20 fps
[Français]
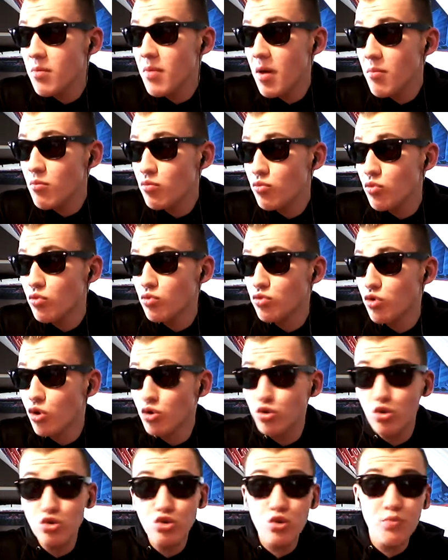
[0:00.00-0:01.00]
même de
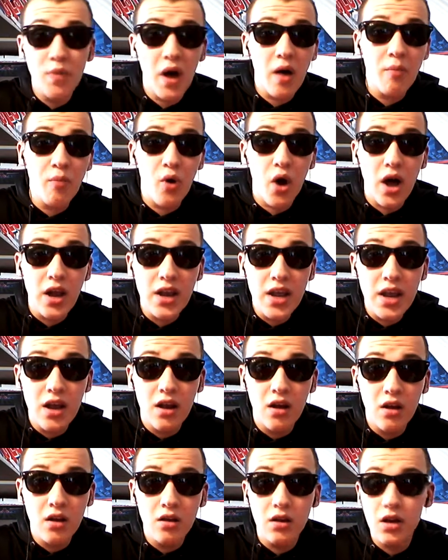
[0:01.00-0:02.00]
dessus par rapport à
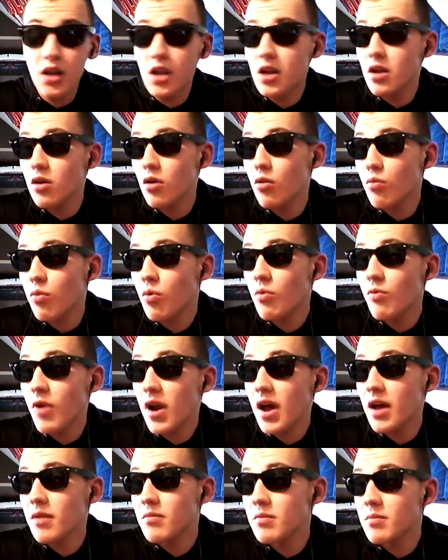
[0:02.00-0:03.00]
Lille. Lille, euh, bon
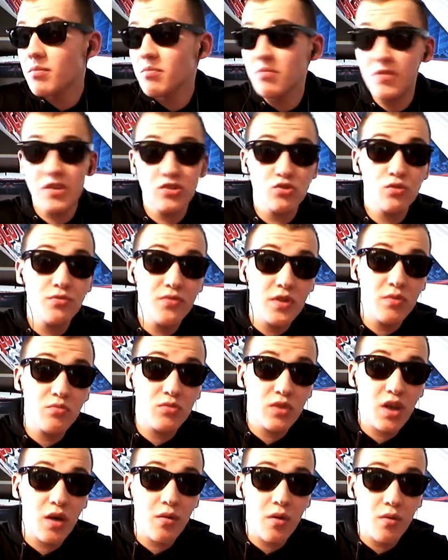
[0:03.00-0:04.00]
voilà, ils ont fait
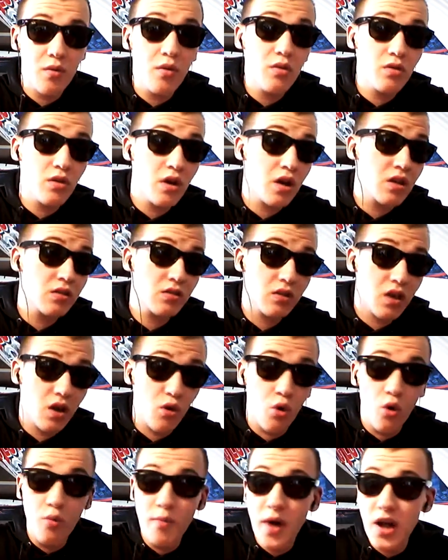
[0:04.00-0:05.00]
un très
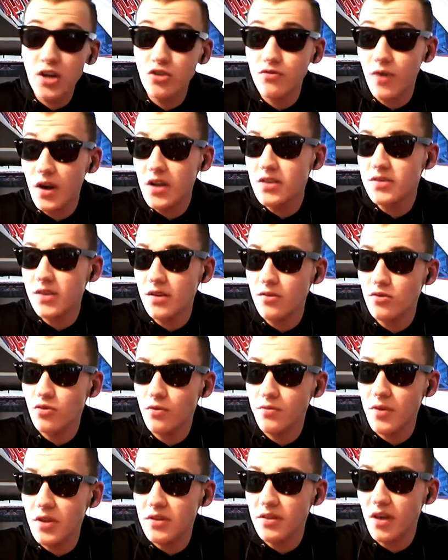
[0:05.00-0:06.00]
gros match, voilà, ils ont
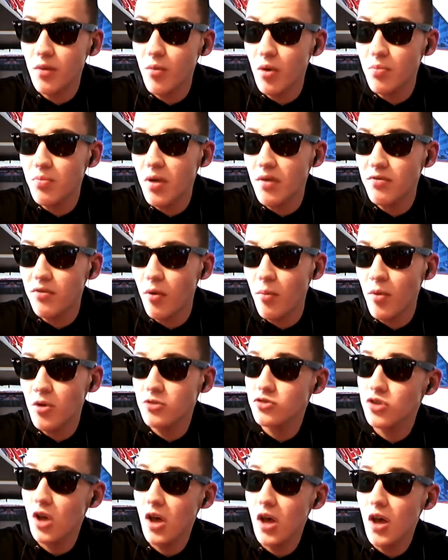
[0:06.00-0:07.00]
fait une très bonne
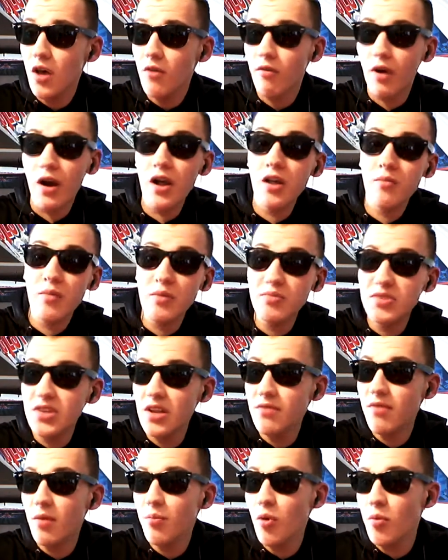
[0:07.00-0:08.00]
performance. Voilà, même si
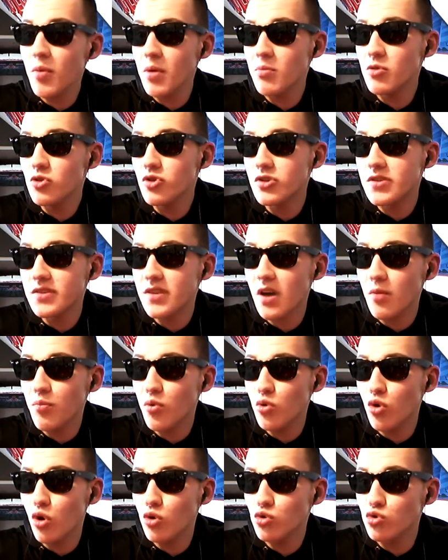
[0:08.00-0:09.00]
les 20 premières minutes c'était un
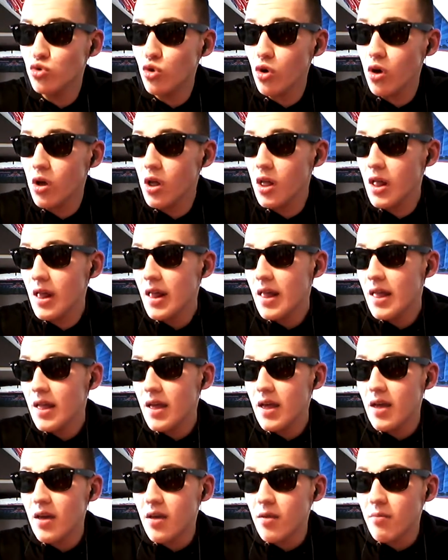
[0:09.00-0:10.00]
peu dans le dur.
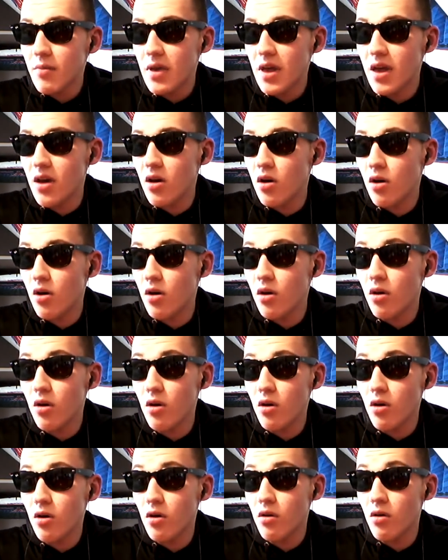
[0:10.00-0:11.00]
Mais
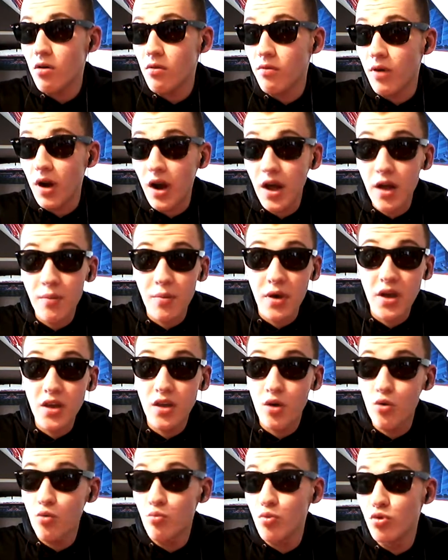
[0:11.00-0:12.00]
voilà, après il y
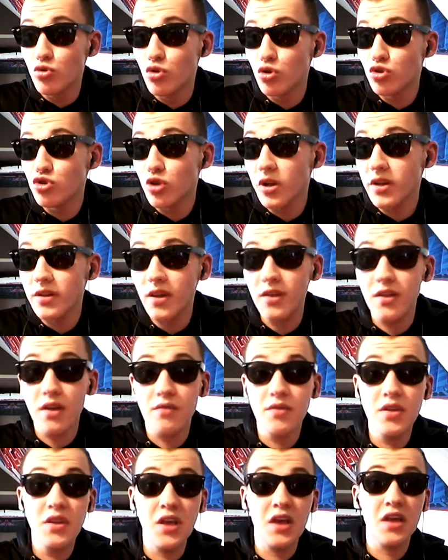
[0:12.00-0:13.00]
a eu le but de Jonathan
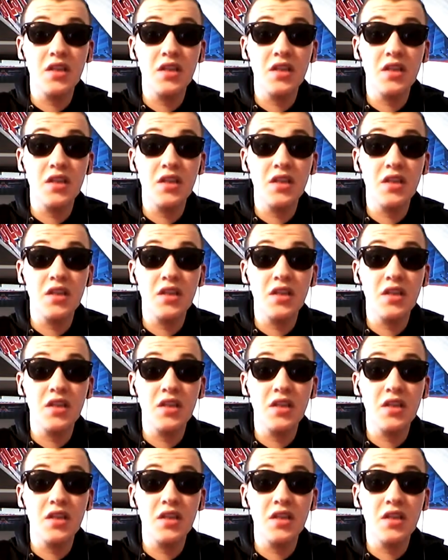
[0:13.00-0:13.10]
David et